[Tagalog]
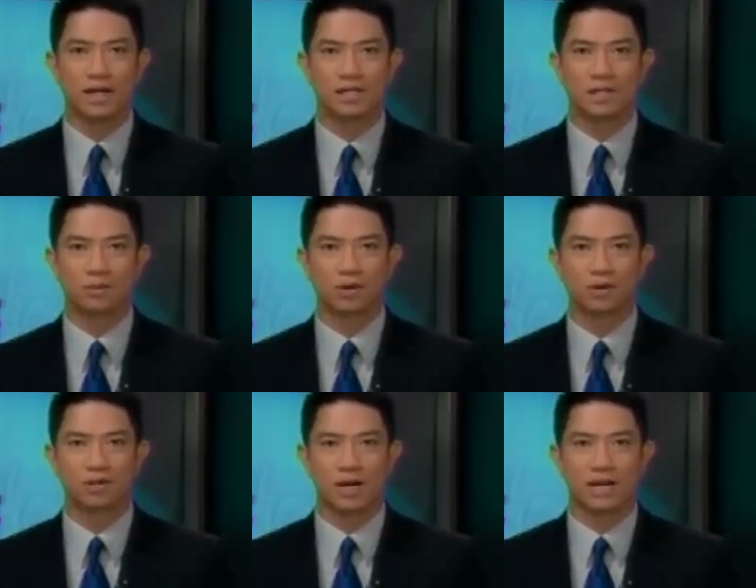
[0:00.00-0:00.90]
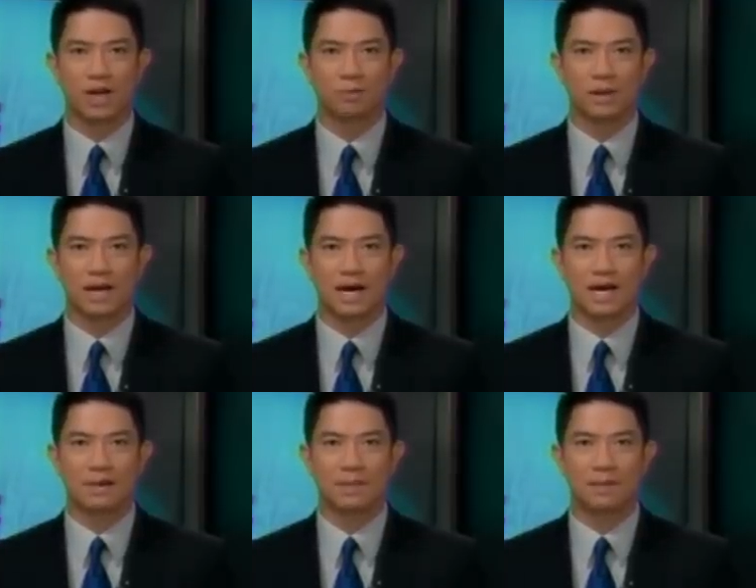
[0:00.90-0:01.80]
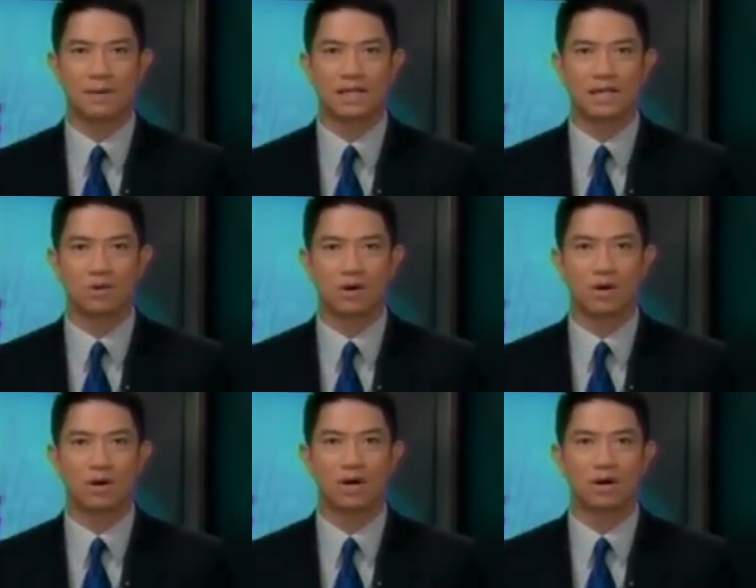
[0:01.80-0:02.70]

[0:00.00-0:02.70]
Siya po yung Australianong pinalaya ng mga bandidong uh,